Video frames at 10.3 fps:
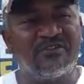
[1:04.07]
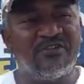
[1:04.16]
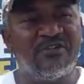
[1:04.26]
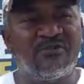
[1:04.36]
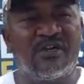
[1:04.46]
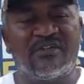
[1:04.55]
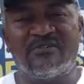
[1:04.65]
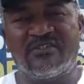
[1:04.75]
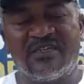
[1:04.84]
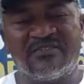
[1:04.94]
chegou a
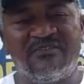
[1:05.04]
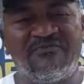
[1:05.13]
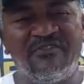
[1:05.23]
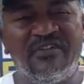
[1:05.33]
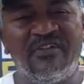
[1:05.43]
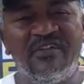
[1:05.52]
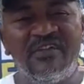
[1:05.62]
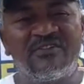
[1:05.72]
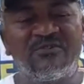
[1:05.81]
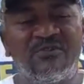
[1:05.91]
criança já sem vida,
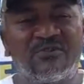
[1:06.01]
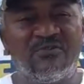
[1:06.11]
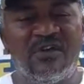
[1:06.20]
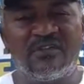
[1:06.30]
que cortou